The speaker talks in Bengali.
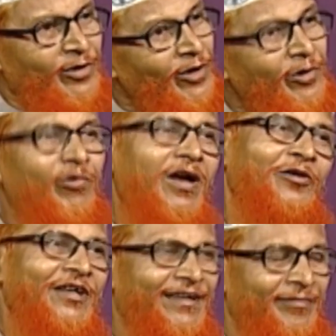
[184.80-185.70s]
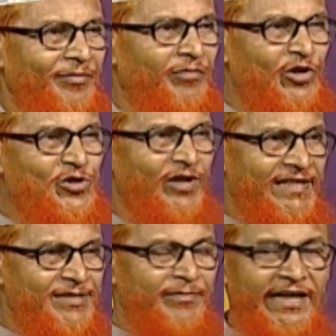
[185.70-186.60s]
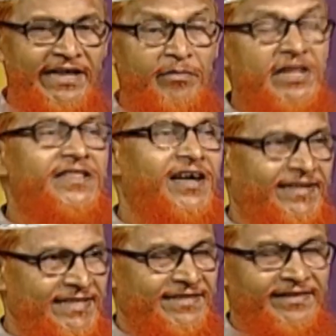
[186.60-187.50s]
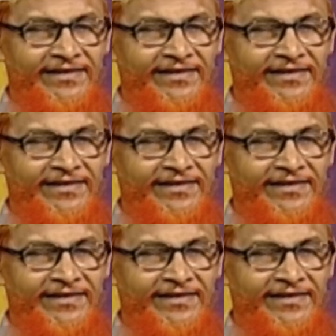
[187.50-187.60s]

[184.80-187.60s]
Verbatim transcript: বদলে গুণা হয়ে যাবে মজু হাদিস মানে কি মিথ্যা হাদিস